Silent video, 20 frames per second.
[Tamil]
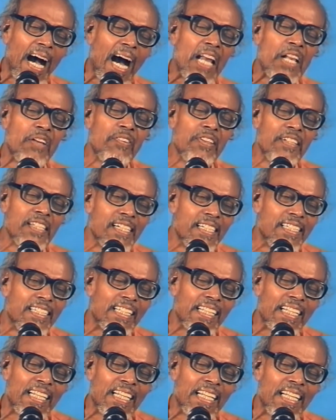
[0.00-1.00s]
அறிவு
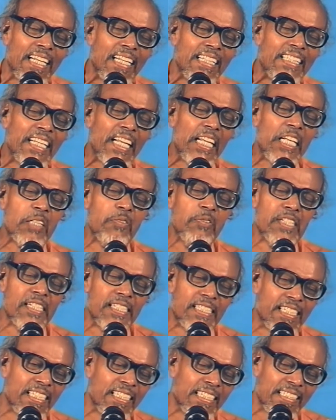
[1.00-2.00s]
இருட்டு செயலும் இருட்டு